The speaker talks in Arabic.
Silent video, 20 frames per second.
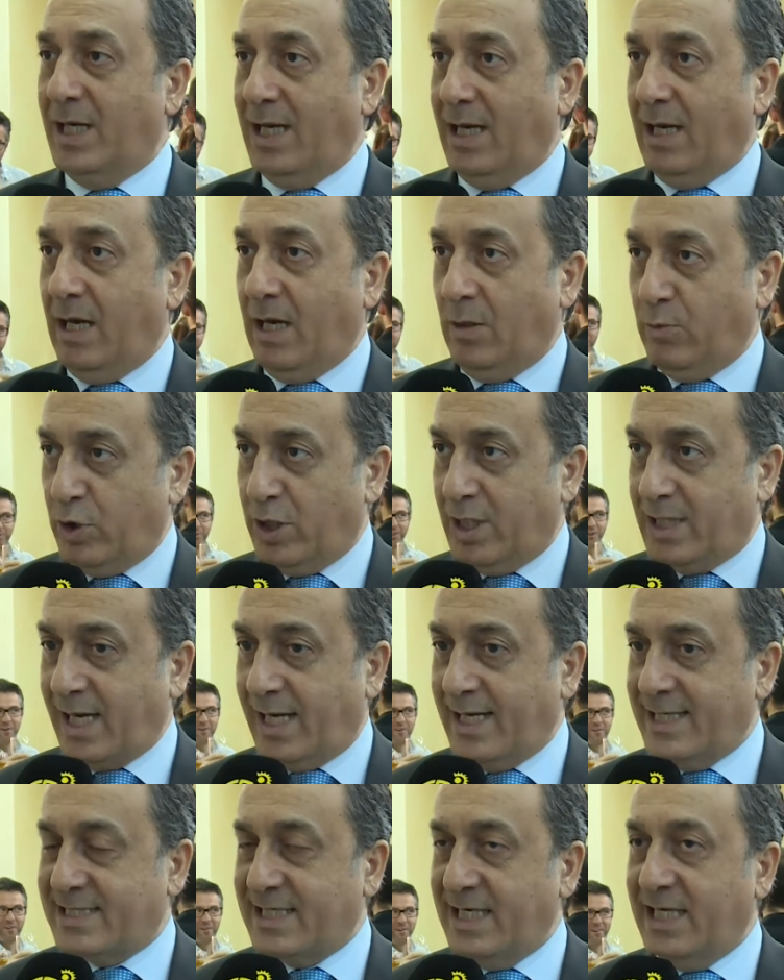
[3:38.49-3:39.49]
امور
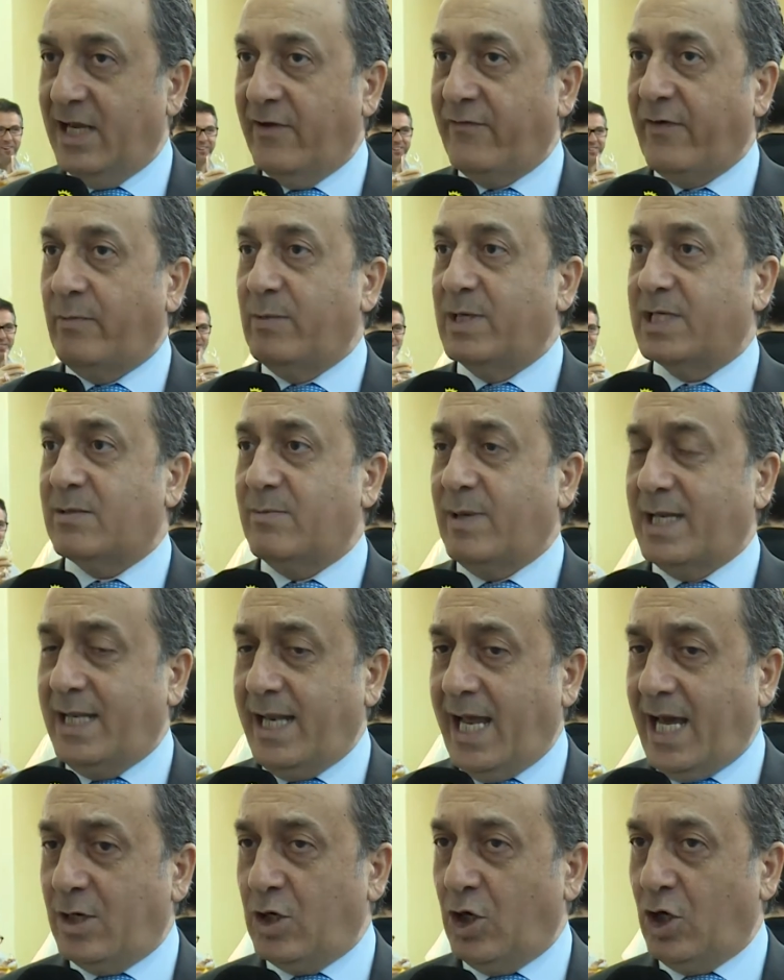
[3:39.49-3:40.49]
الكنسيه
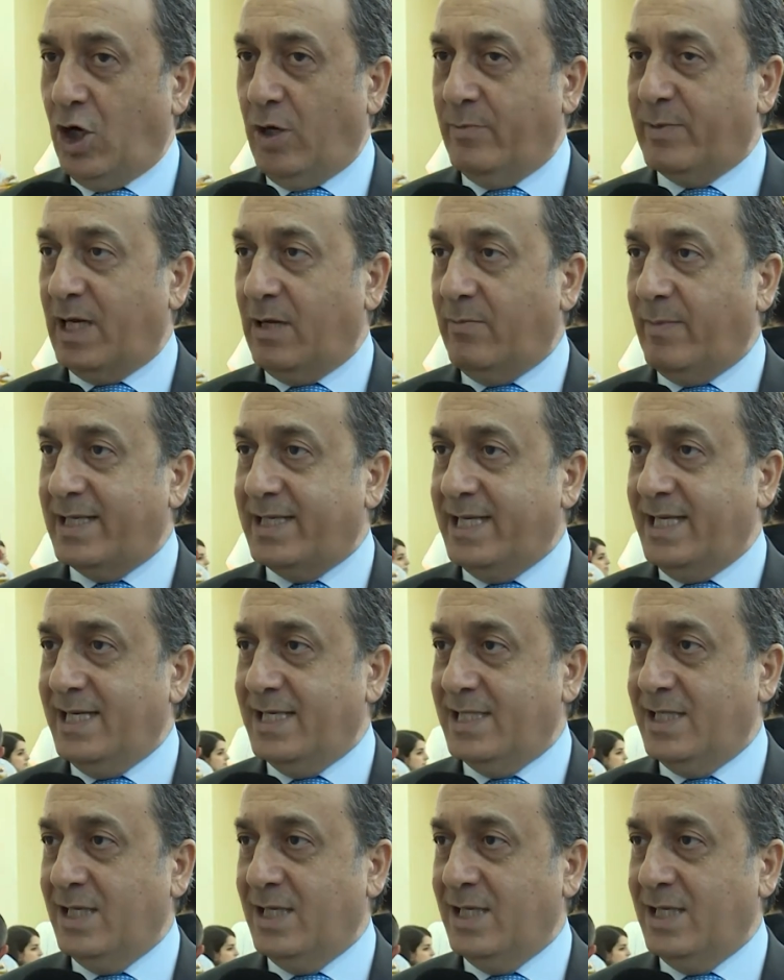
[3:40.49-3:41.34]
فبنتمنى له العمر المديد